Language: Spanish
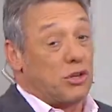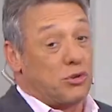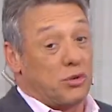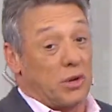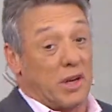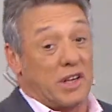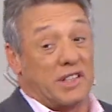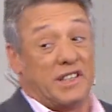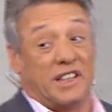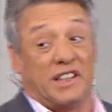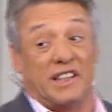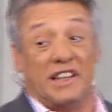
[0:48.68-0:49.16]

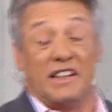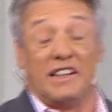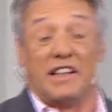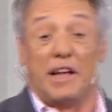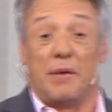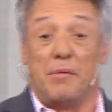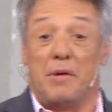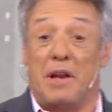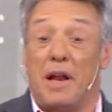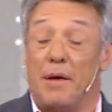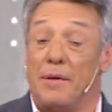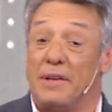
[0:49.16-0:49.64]
ciudad de
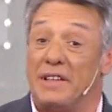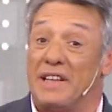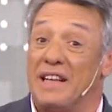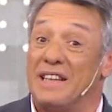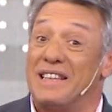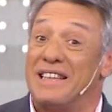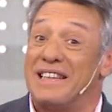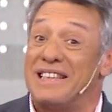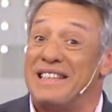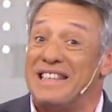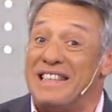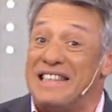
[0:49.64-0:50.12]
70.000
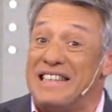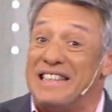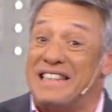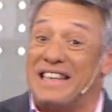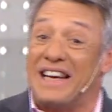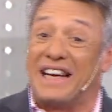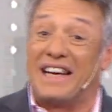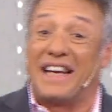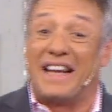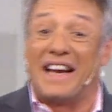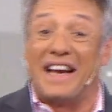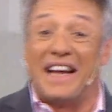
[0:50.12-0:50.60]
habitantes y
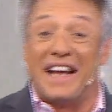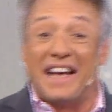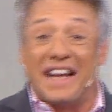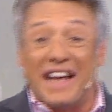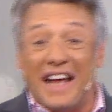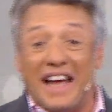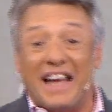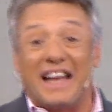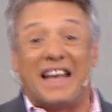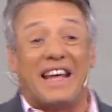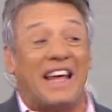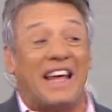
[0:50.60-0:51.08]
se cree que